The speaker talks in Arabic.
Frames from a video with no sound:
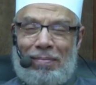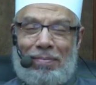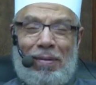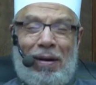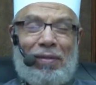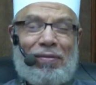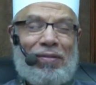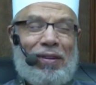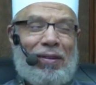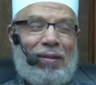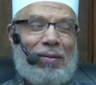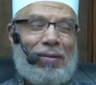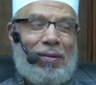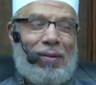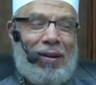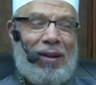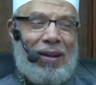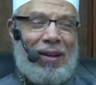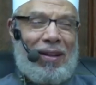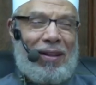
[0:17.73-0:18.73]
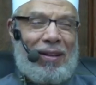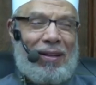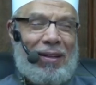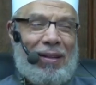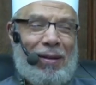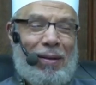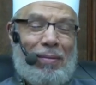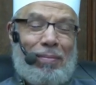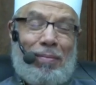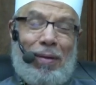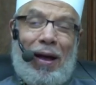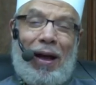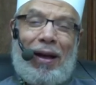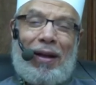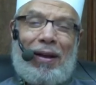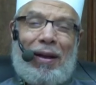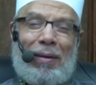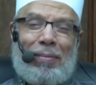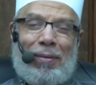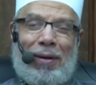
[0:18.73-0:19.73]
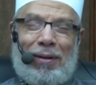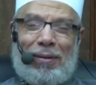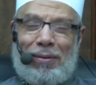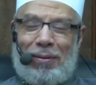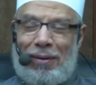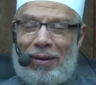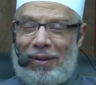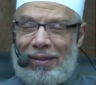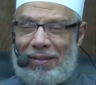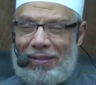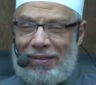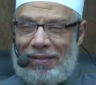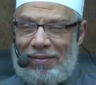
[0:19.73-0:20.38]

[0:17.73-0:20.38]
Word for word: ما فضلها ما علاماتها